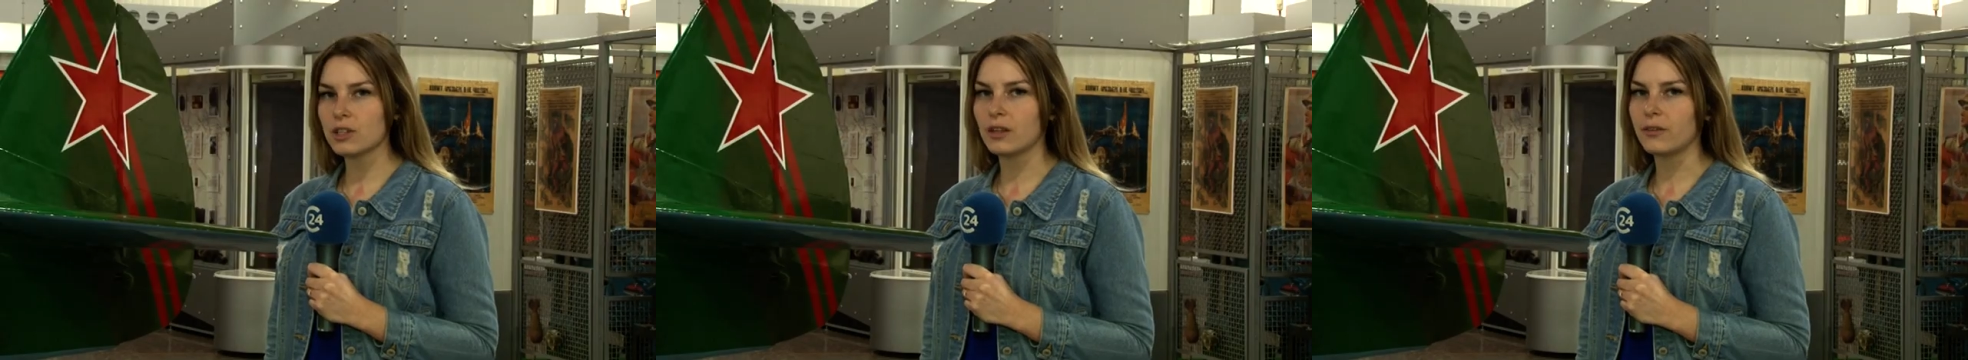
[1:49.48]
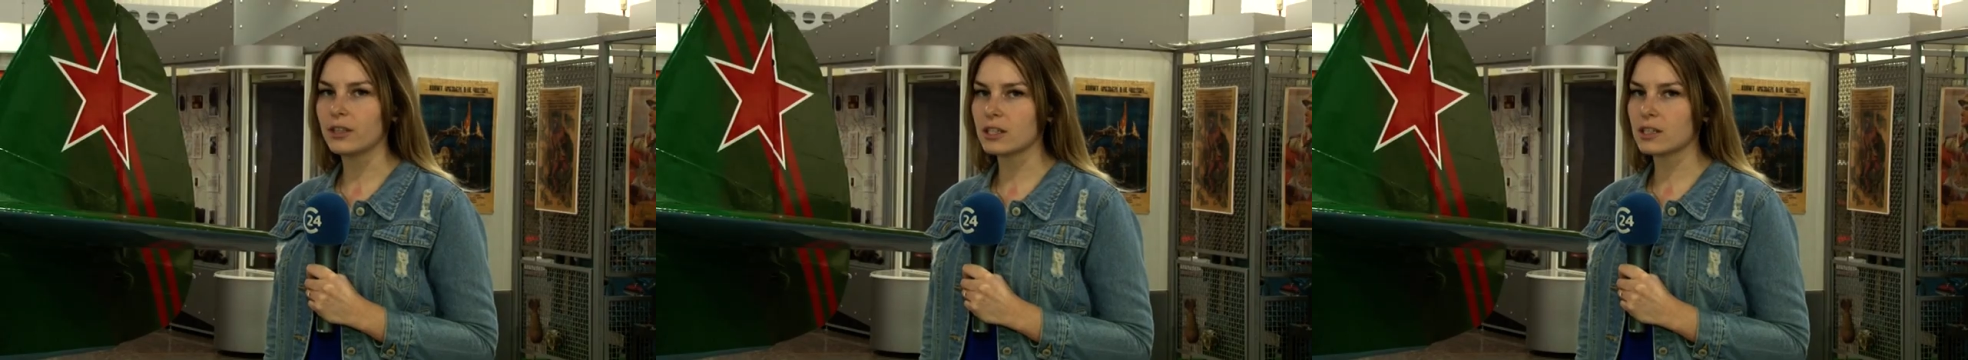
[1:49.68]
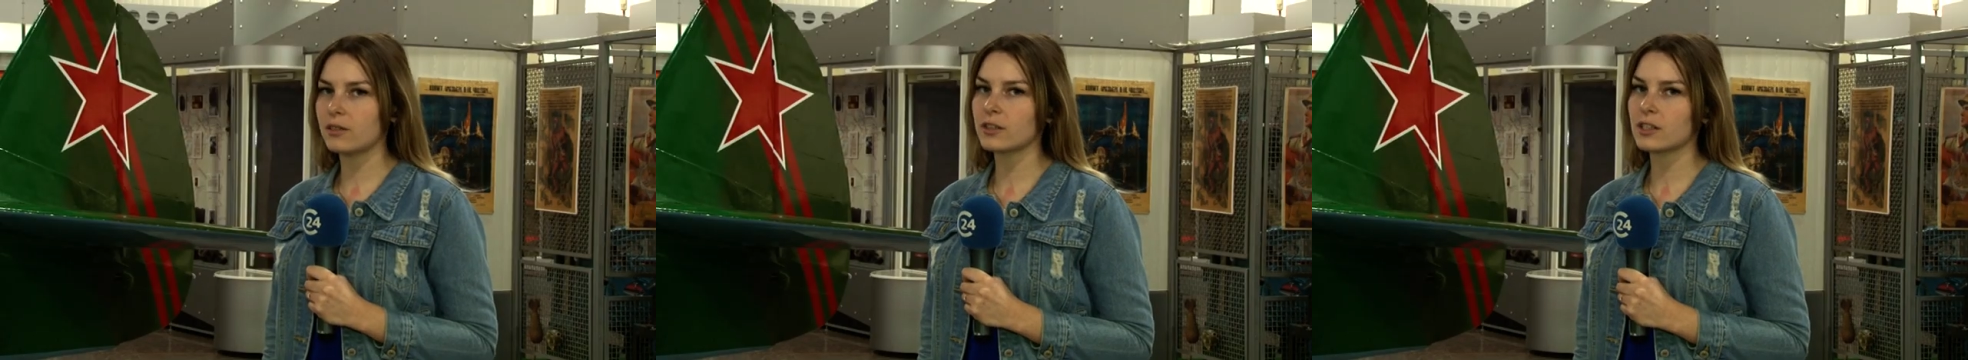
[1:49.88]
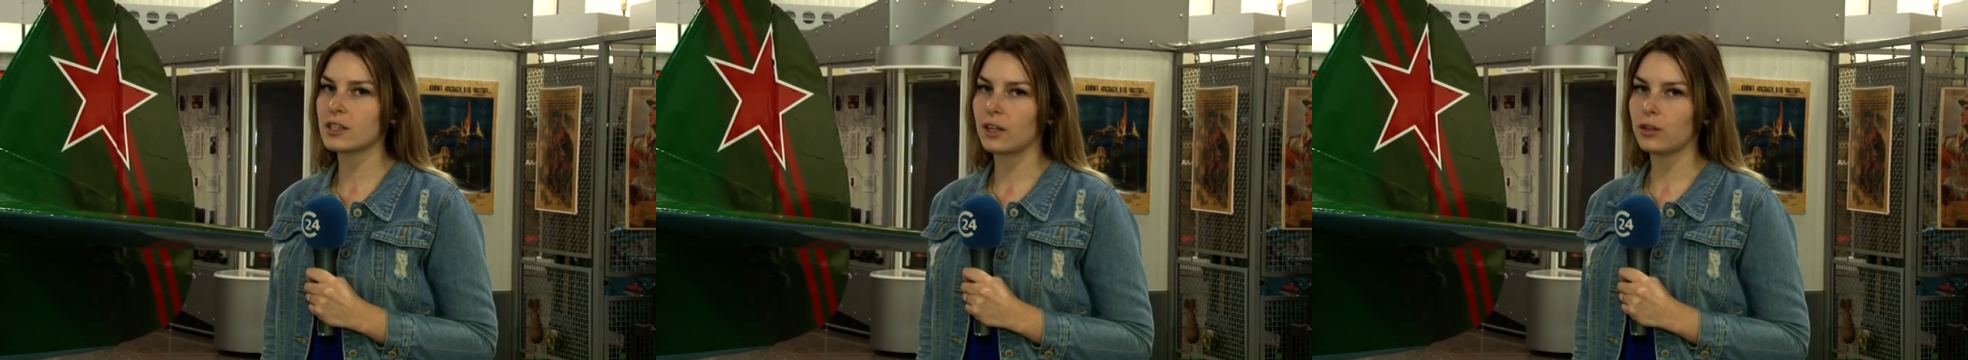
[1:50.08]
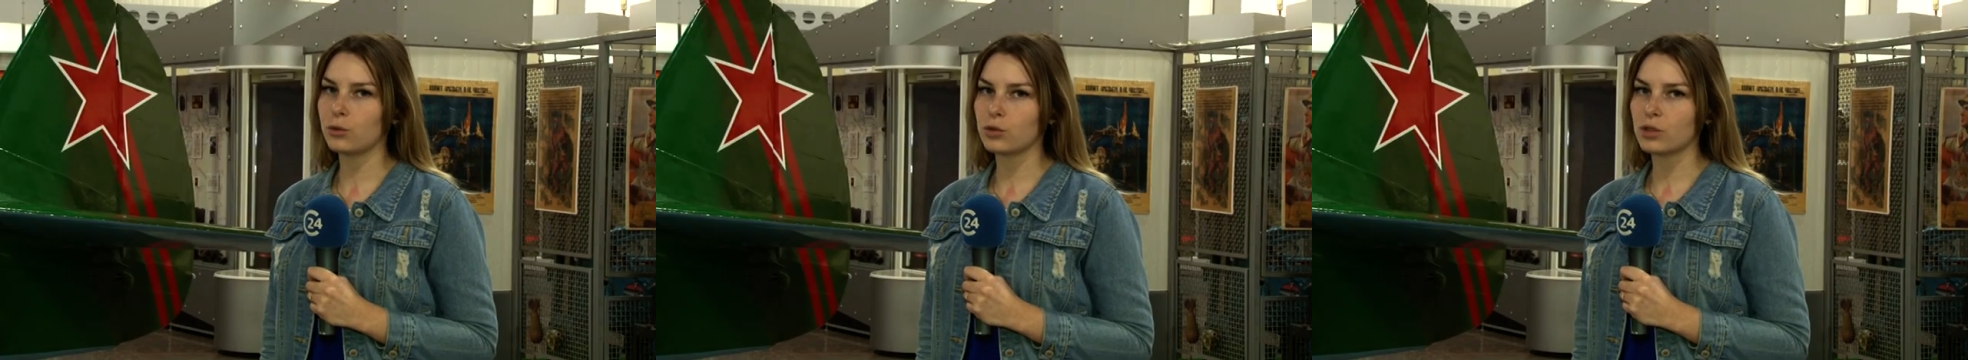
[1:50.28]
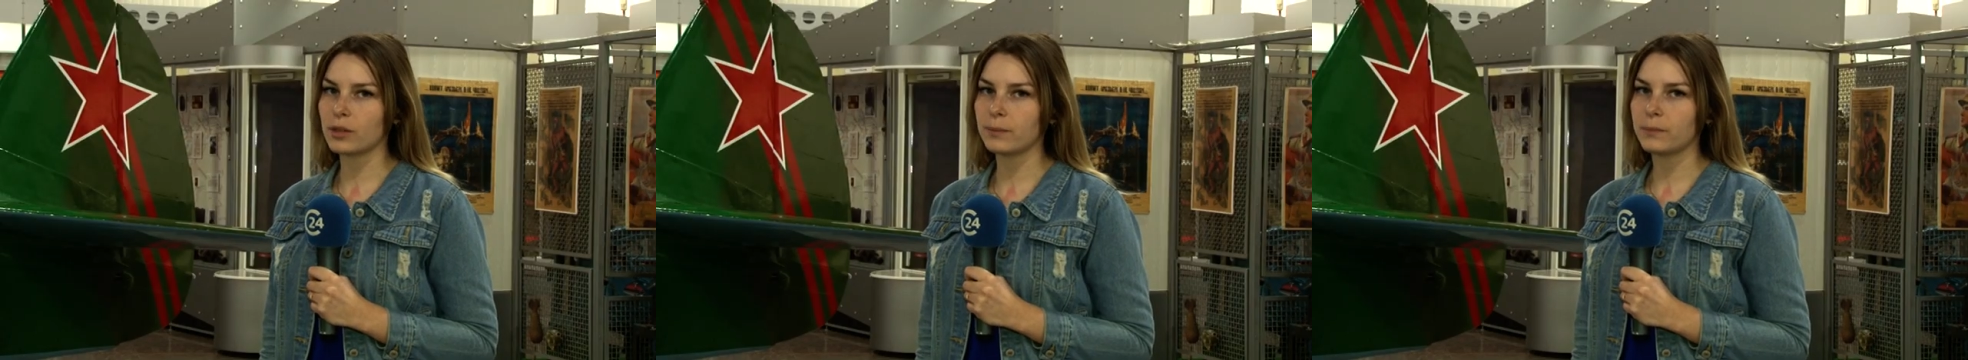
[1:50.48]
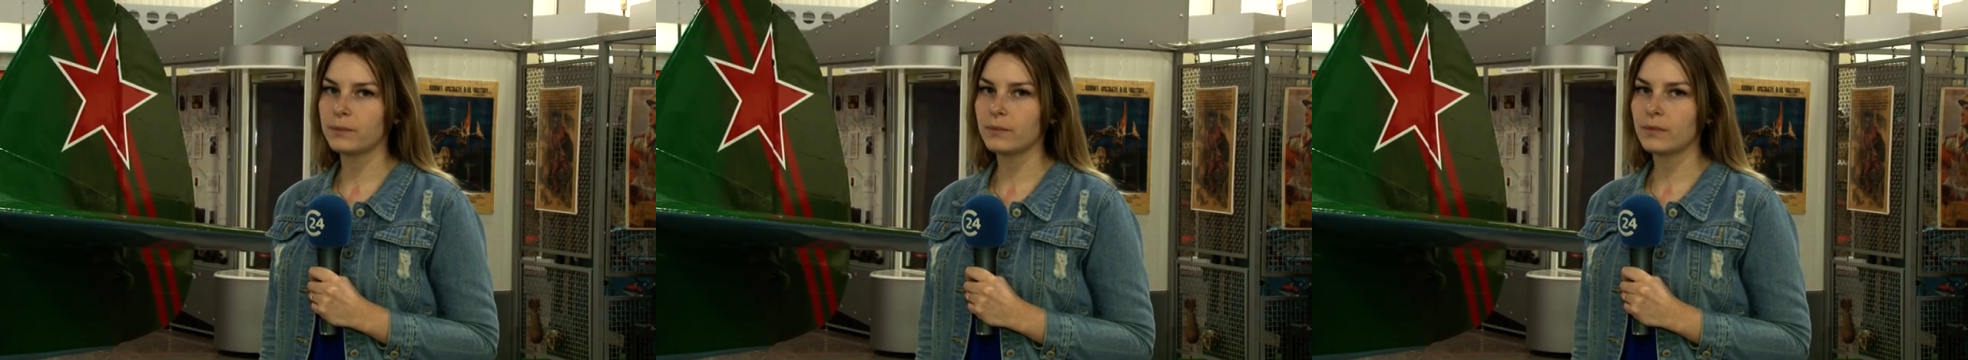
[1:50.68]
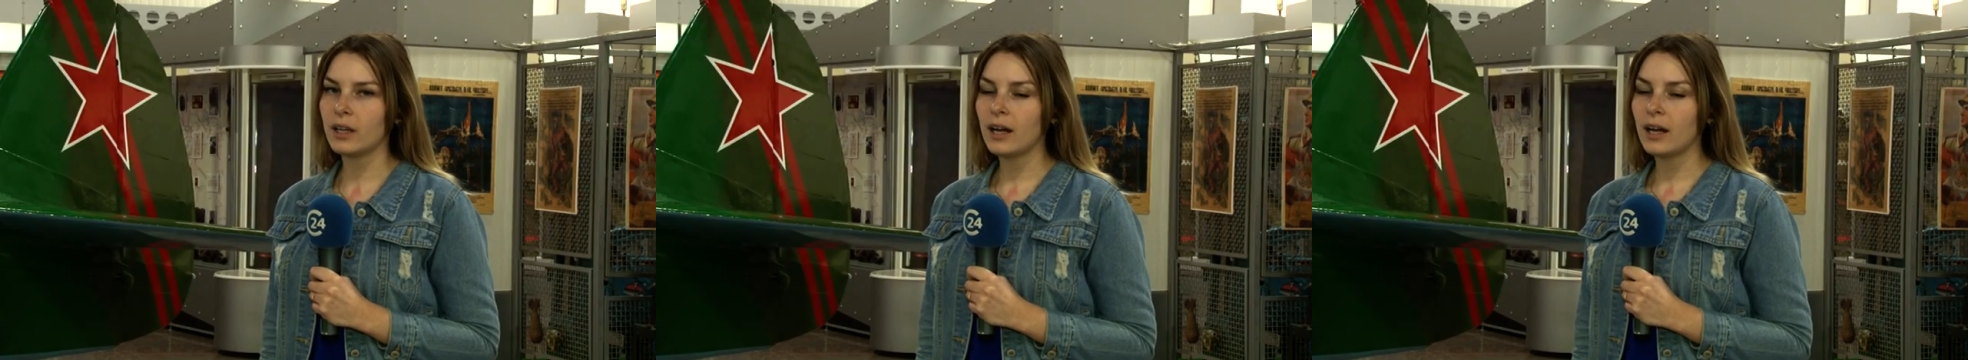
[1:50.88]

Советского Союза.